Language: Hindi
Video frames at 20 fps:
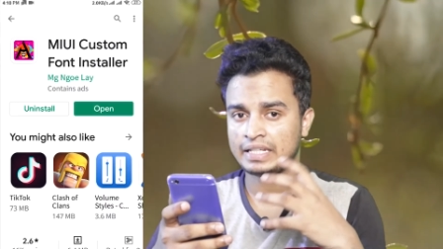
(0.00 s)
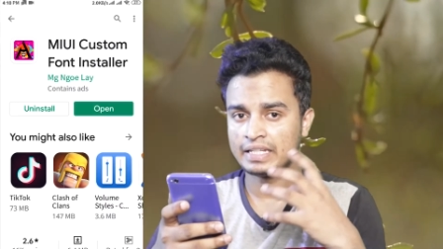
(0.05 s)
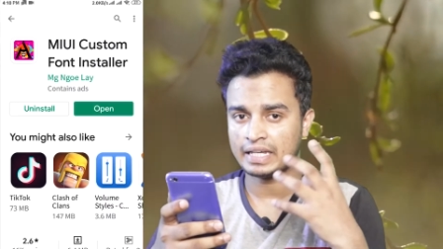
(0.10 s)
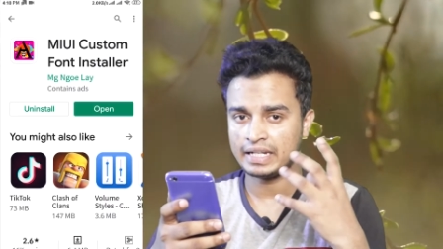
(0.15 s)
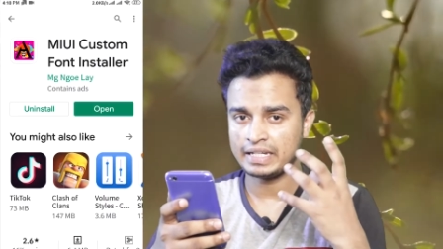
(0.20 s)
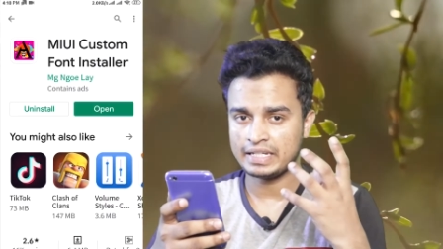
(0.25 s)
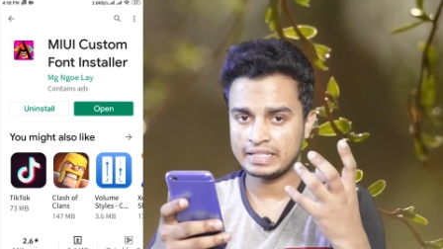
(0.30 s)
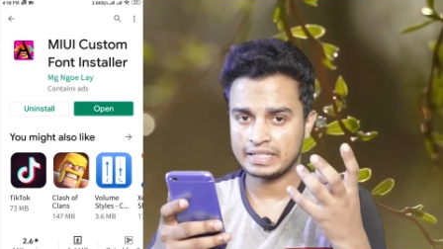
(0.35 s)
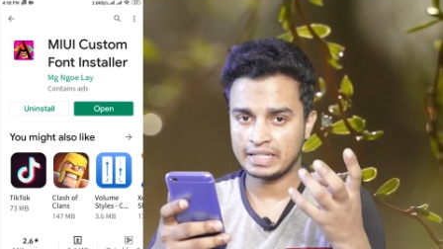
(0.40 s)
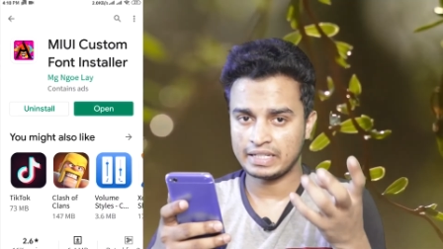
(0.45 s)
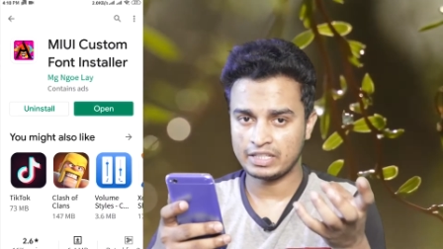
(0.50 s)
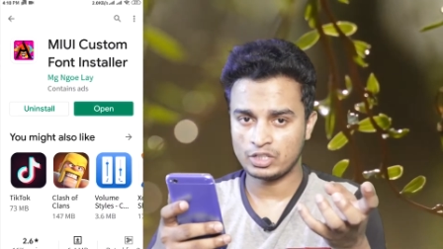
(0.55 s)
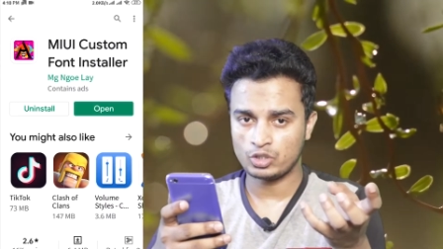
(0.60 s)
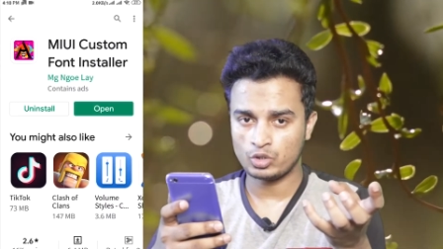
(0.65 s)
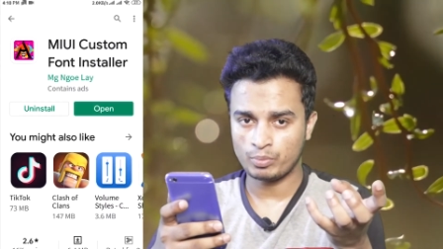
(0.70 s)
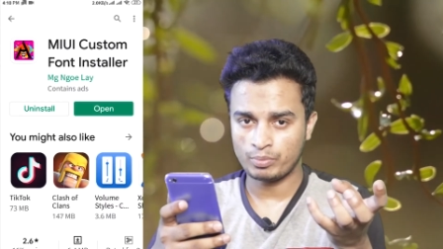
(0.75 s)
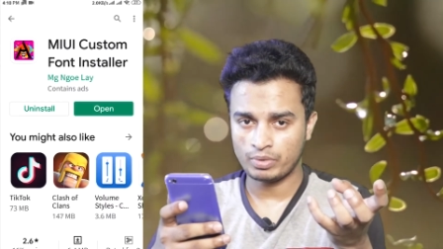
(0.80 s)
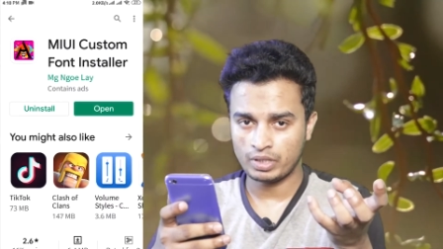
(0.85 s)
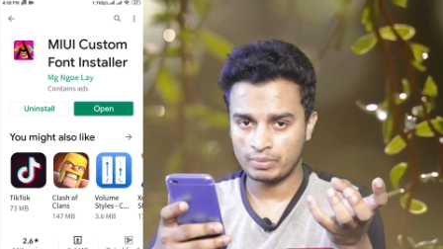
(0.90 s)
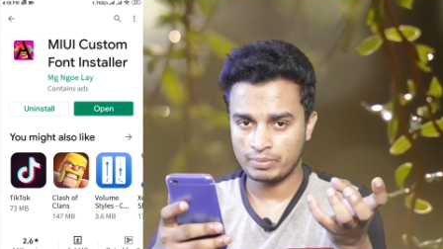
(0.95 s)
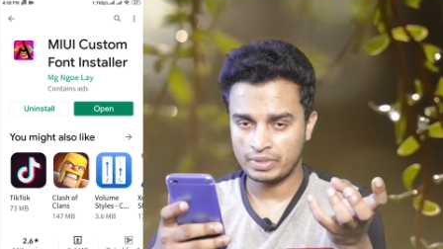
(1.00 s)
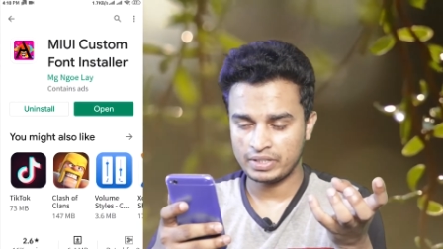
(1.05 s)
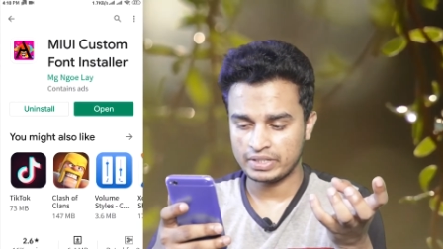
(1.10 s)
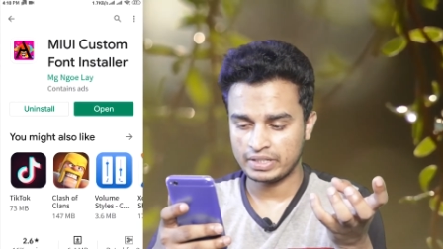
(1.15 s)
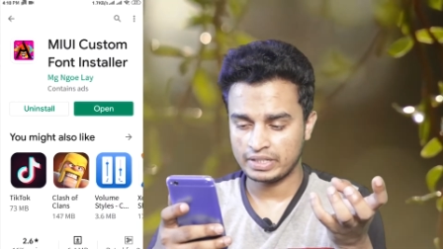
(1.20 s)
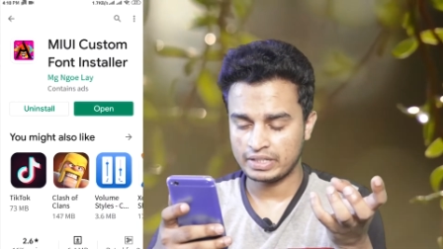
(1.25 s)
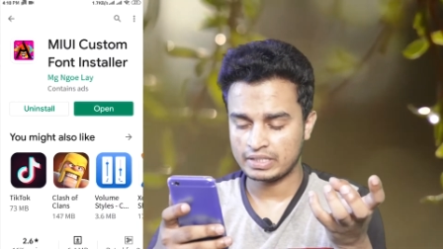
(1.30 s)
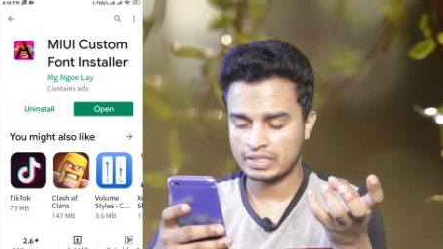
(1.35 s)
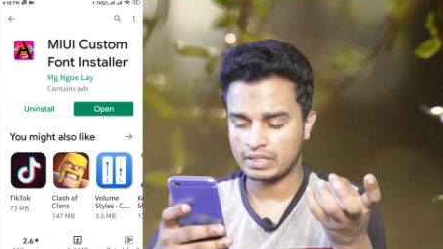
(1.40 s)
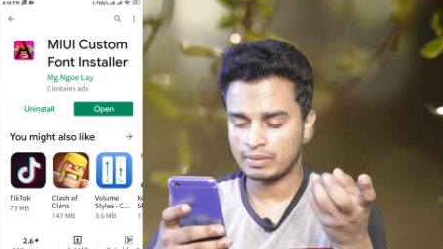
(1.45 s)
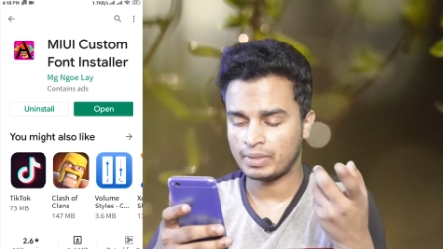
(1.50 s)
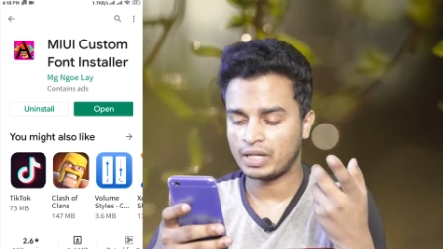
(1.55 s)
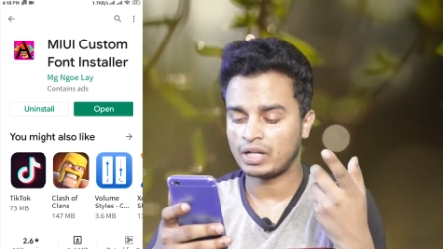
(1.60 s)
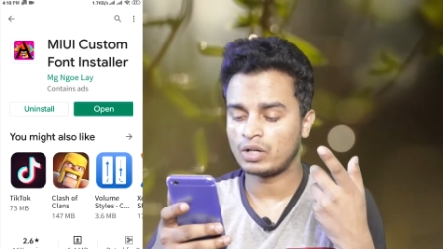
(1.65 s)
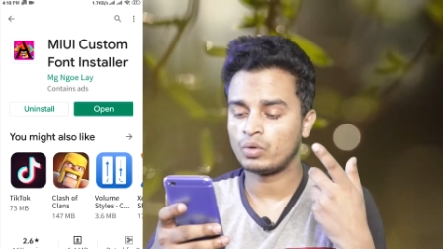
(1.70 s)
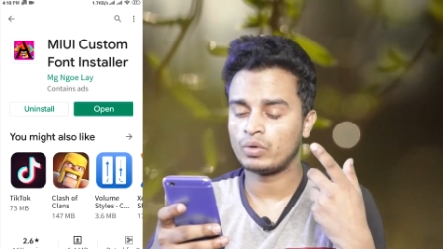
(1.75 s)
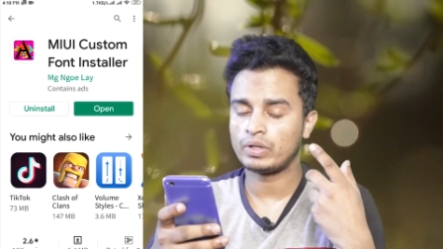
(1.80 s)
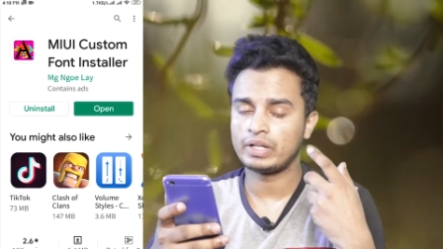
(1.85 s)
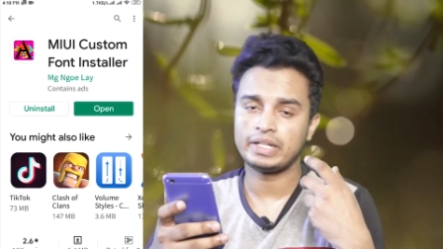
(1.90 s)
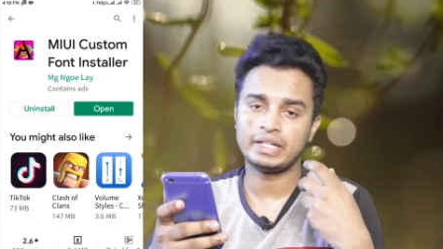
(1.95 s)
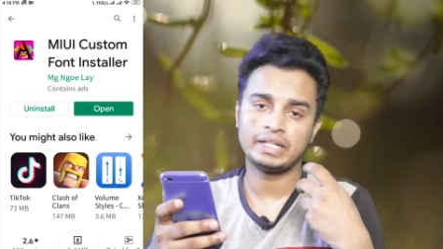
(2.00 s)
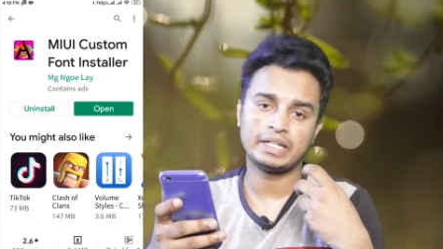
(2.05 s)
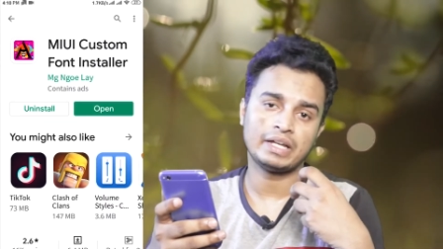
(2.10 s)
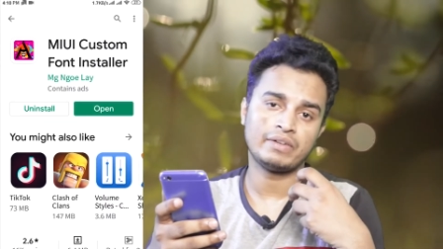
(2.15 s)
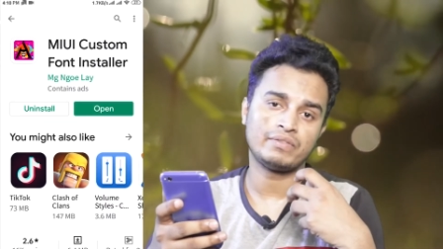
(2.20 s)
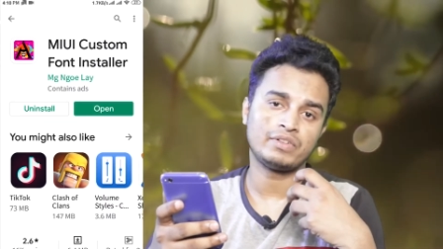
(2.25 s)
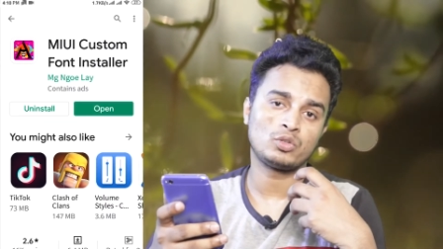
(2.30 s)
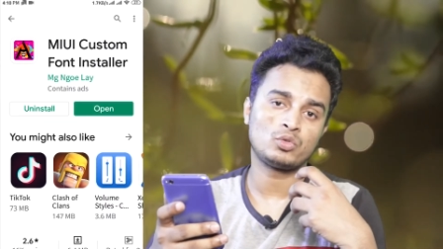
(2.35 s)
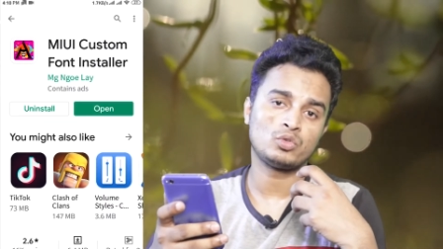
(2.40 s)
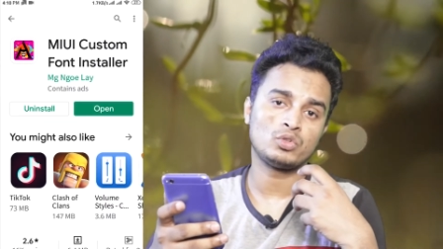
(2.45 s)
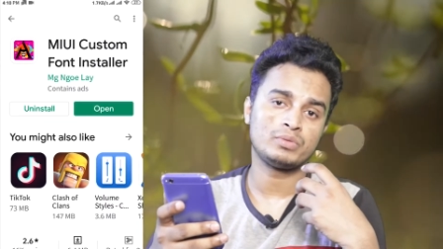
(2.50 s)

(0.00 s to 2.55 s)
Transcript: यानी इसके अंदर जो परमिशन इस्तेमाल हो रही है या फिर